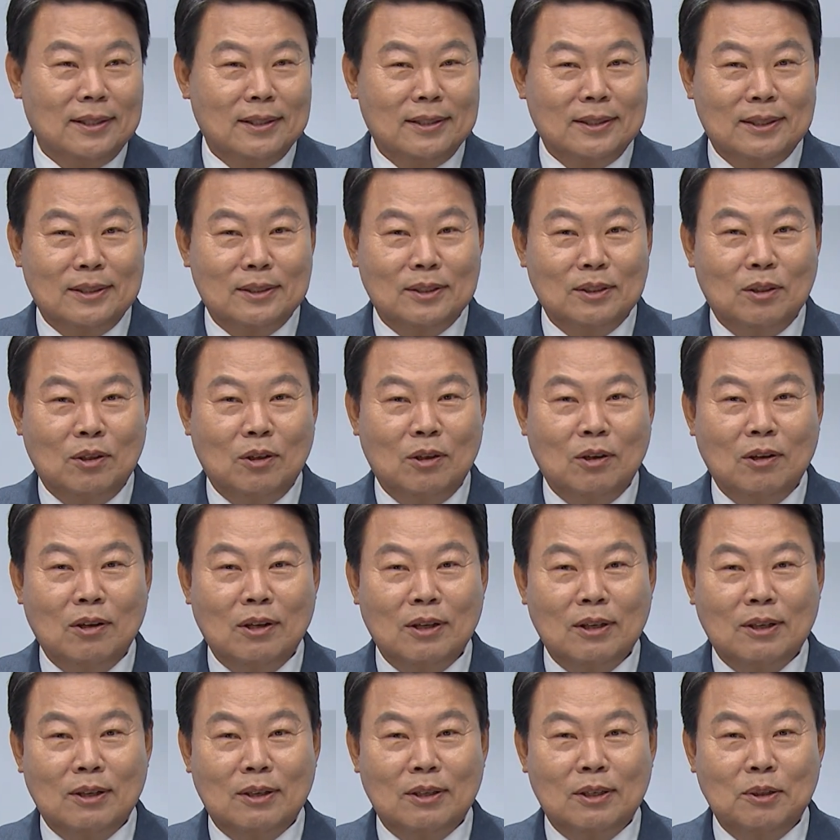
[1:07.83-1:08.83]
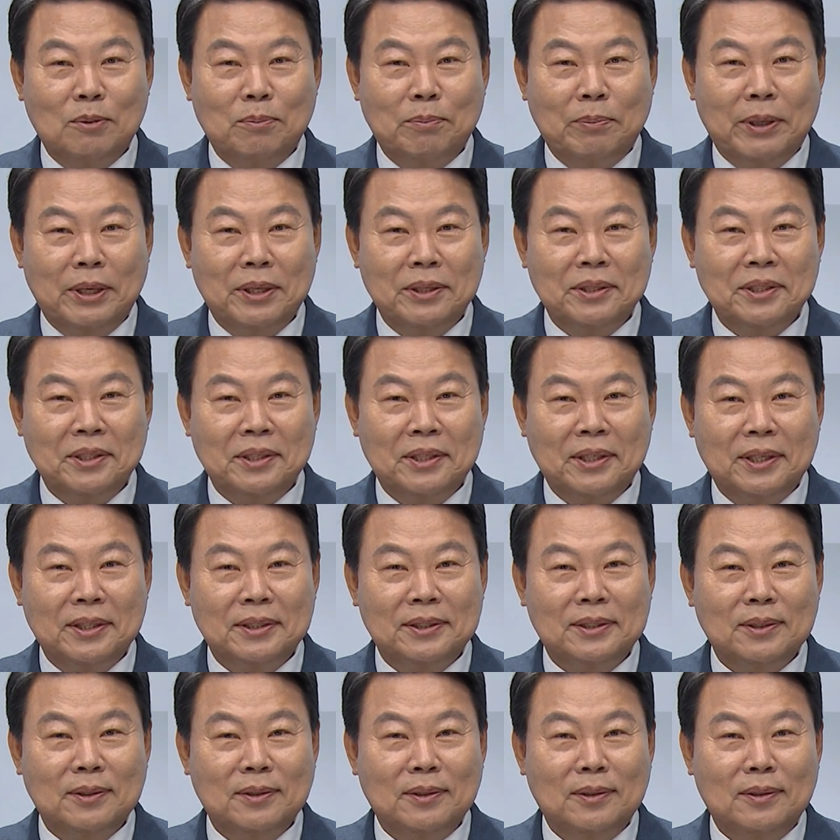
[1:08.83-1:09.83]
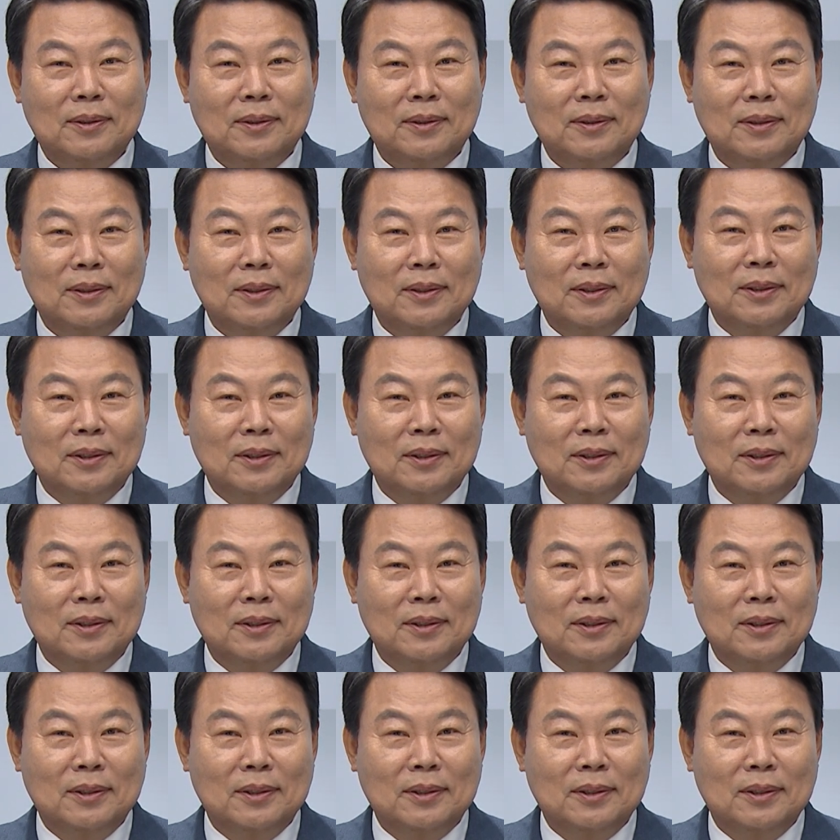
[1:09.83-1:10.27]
그래서 허가과를 폐지를 해서